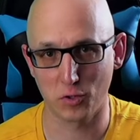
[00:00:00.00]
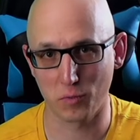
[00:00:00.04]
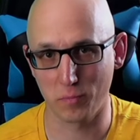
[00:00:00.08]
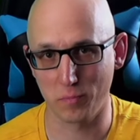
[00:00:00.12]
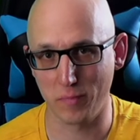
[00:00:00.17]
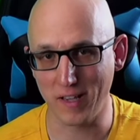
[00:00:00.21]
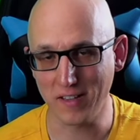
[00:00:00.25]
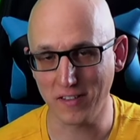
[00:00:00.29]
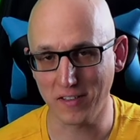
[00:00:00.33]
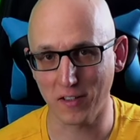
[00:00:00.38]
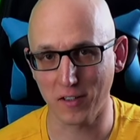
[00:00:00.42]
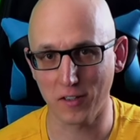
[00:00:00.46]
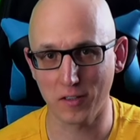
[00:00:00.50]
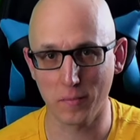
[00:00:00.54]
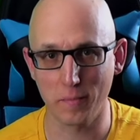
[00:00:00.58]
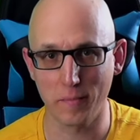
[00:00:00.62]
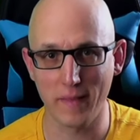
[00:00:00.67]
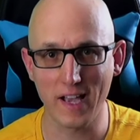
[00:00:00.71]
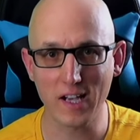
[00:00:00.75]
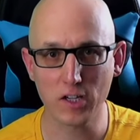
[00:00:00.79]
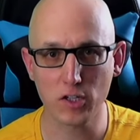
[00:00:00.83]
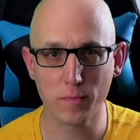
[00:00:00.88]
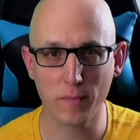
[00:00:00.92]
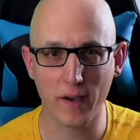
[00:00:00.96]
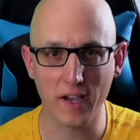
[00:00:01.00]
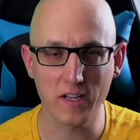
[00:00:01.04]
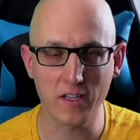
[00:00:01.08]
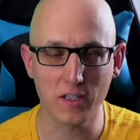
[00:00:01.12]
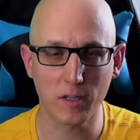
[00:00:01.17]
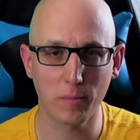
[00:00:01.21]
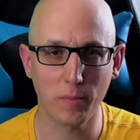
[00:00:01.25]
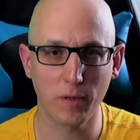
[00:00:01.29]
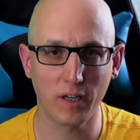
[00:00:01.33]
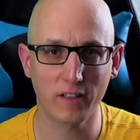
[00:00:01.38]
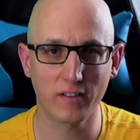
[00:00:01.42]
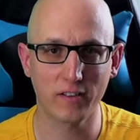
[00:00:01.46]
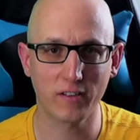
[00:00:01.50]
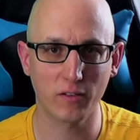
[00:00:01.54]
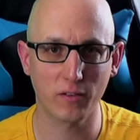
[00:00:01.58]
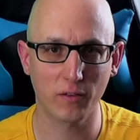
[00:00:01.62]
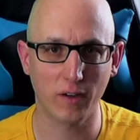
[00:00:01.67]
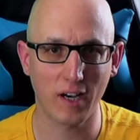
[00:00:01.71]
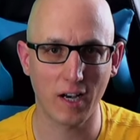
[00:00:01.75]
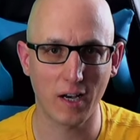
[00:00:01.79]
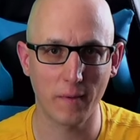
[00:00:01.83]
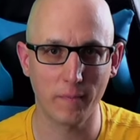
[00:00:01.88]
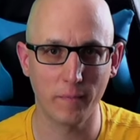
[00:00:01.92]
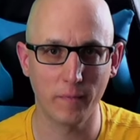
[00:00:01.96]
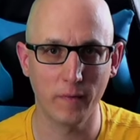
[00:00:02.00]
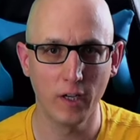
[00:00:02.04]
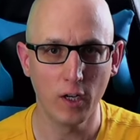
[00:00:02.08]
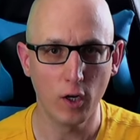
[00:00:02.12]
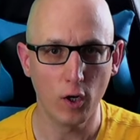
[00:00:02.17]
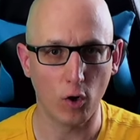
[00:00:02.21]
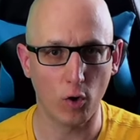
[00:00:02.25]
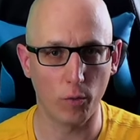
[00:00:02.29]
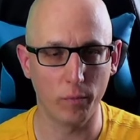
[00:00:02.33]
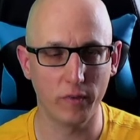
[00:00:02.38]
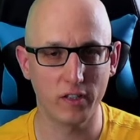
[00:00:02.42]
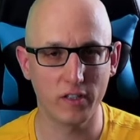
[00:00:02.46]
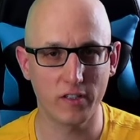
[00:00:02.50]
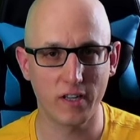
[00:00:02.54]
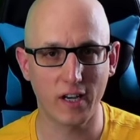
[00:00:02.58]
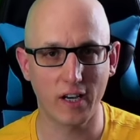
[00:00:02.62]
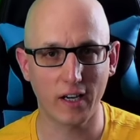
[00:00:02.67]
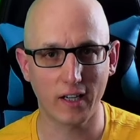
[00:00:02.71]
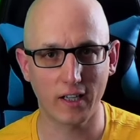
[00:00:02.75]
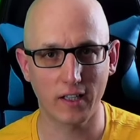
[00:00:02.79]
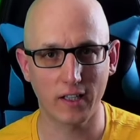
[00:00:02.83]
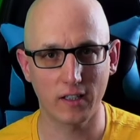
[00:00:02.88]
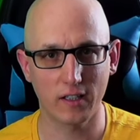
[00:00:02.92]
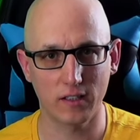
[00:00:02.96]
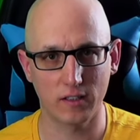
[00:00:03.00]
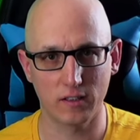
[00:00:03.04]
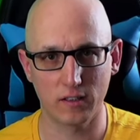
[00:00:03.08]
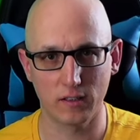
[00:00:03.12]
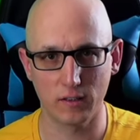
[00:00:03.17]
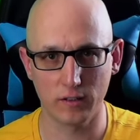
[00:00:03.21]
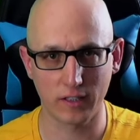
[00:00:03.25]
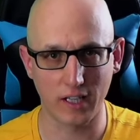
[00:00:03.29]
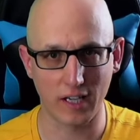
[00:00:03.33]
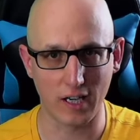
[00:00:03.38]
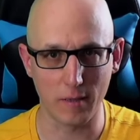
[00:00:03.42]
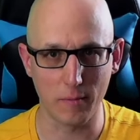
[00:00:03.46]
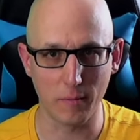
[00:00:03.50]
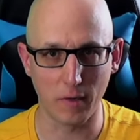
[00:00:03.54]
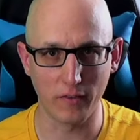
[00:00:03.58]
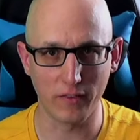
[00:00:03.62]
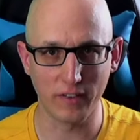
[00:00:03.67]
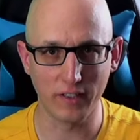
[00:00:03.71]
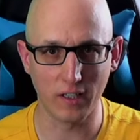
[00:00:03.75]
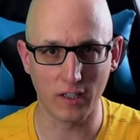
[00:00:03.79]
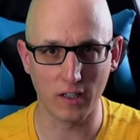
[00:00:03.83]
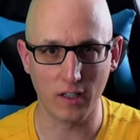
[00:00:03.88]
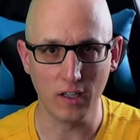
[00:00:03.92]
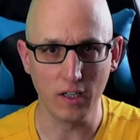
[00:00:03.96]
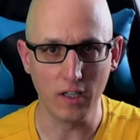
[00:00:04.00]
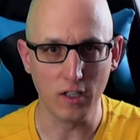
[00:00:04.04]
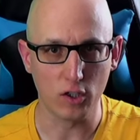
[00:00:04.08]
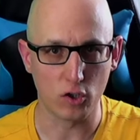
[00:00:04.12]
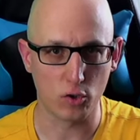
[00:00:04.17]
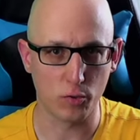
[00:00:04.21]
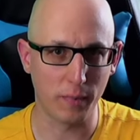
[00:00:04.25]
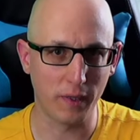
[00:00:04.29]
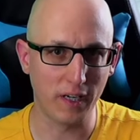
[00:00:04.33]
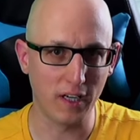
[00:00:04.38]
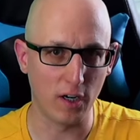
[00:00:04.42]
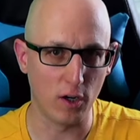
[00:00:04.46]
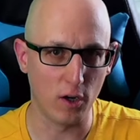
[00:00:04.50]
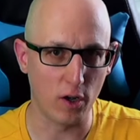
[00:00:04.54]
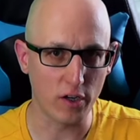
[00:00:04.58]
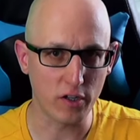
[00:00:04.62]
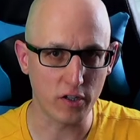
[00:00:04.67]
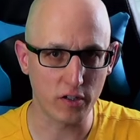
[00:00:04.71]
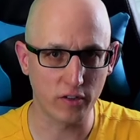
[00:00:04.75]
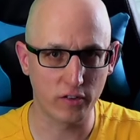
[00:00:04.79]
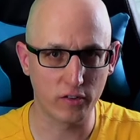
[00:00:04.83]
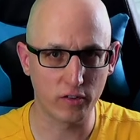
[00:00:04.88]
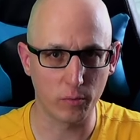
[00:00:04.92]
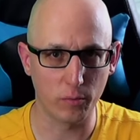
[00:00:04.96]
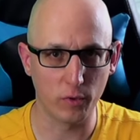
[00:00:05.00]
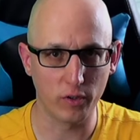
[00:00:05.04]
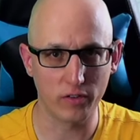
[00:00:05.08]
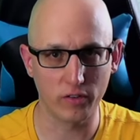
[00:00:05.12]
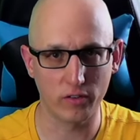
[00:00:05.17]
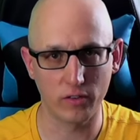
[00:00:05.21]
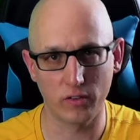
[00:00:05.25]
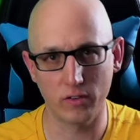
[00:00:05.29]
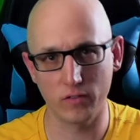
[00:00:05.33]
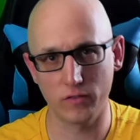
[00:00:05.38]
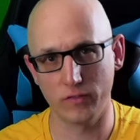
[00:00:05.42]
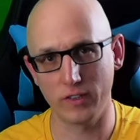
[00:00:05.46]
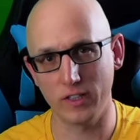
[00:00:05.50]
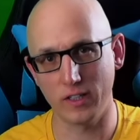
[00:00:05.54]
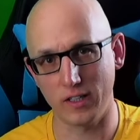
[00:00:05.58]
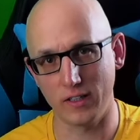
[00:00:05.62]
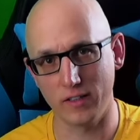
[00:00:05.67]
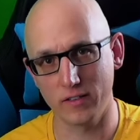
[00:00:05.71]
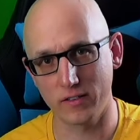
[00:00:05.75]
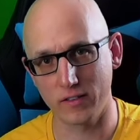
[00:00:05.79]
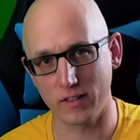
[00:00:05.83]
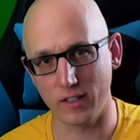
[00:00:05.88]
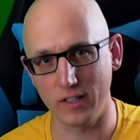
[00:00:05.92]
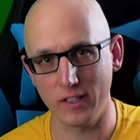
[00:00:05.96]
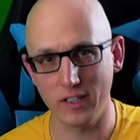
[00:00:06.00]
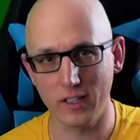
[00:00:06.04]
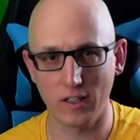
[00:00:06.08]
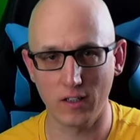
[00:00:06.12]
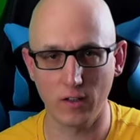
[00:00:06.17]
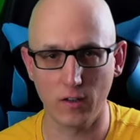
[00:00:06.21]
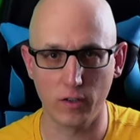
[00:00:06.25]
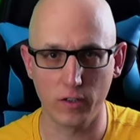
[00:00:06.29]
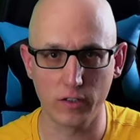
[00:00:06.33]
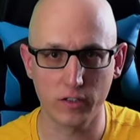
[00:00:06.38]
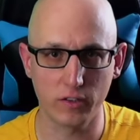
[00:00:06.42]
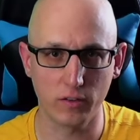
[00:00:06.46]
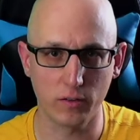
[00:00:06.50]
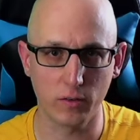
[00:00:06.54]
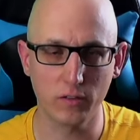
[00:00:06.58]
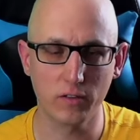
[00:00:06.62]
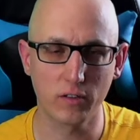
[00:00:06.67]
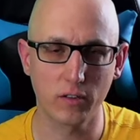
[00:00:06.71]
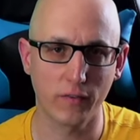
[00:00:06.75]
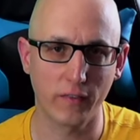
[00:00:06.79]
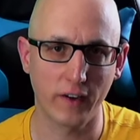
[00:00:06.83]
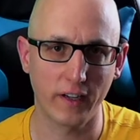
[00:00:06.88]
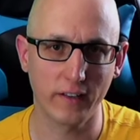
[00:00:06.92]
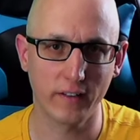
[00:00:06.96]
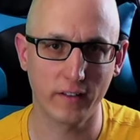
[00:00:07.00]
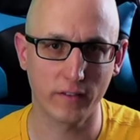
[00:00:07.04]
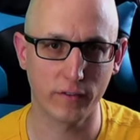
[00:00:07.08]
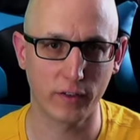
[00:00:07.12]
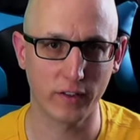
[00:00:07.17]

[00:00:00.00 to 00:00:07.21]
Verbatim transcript: besser, mehr Speicherplatz zu haben, um nicht nachher äh, ja immer wieder Spiele löschen zu müssen, wieder installieren, löschen und so weiter.